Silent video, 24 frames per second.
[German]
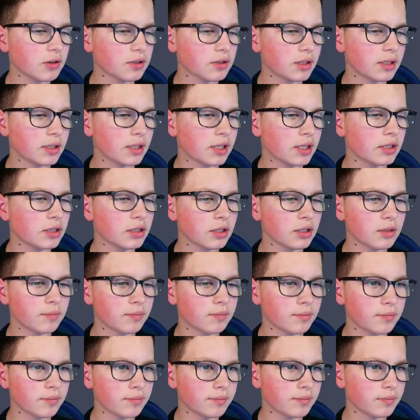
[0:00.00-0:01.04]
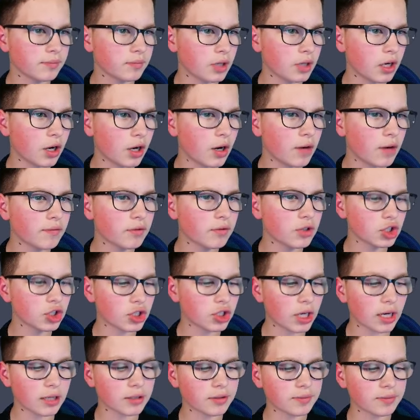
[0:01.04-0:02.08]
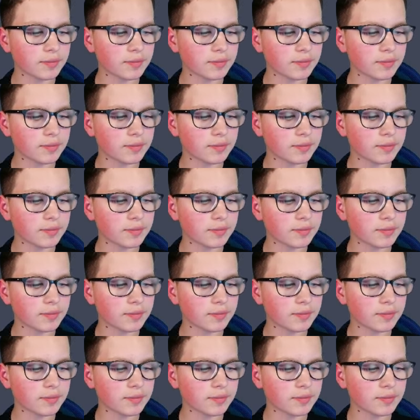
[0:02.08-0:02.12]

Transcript: und dann halt ihr auf Start.